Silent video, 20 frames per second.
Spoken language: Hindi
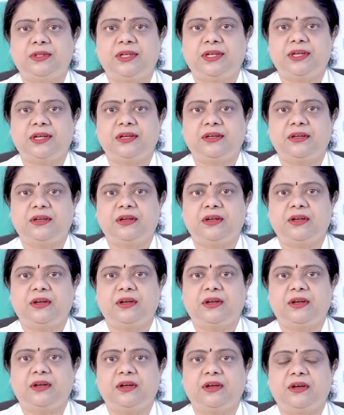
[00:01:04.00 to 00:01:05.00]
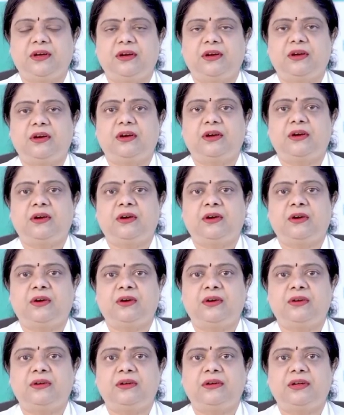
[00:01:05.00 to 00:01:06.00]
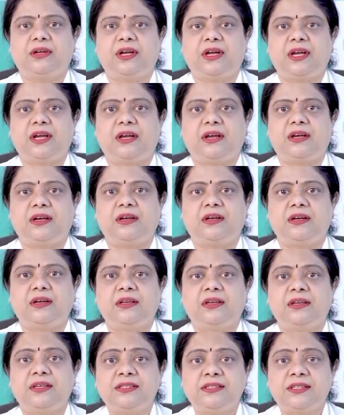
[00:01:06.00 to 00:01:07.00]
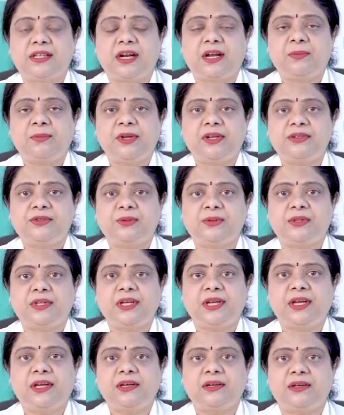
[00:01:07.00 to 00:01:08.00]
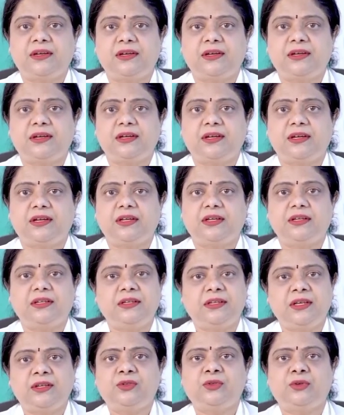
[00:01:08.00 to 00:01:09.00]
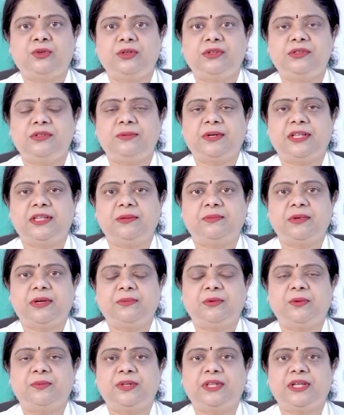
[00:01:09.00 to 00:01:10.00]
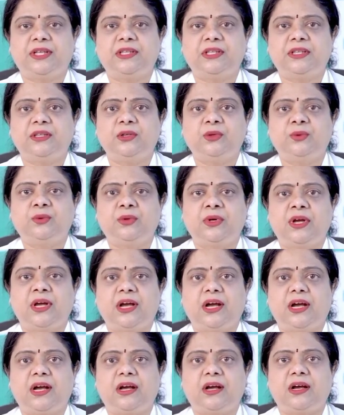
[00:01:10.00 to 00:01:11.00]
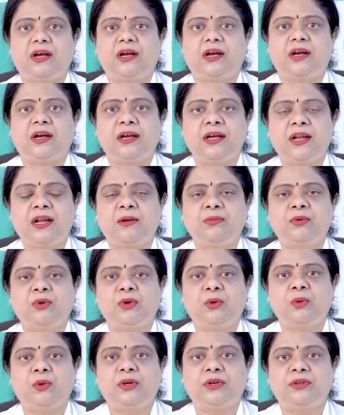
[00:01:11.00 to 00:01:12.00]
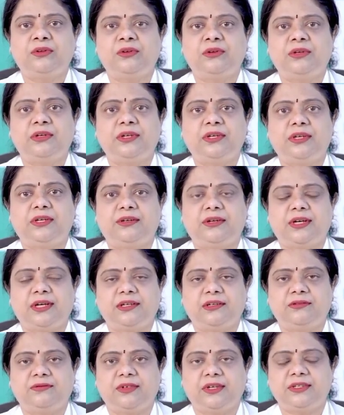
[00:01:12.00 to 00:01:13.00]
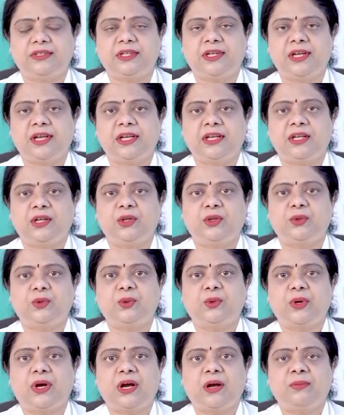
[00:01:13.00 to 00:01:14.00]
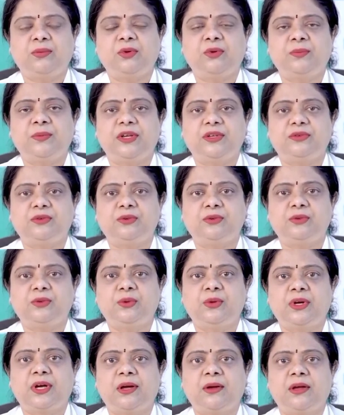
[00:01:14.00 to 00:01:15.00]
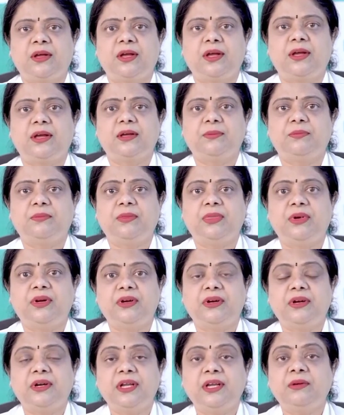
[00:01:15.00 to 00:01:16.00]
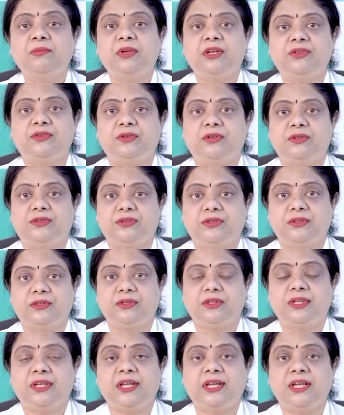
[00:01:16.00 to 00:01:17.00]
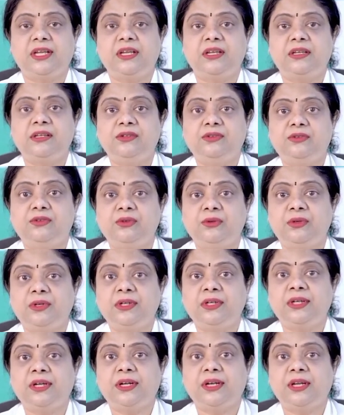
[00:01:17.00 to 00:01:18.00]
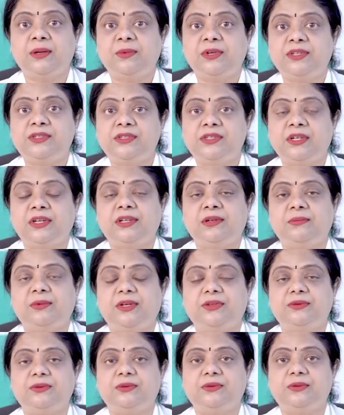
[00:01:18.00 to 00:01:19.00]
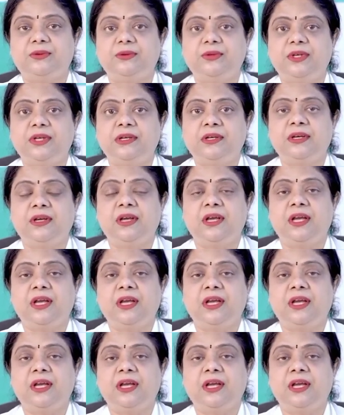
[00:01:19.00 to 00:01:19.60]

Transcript: होते हैं और किस तरह पेश होते हैं ये छोटी सी बातें मैं आपको बता देती हूँ अगर आपको लोअर यूरिनरी ट्रैक्ट इन्फेक्शन है तो आपको महसूस होगा बर्निंग मिक्चुरेशन यानी कि यूरिन करने में जलन महसूस होगी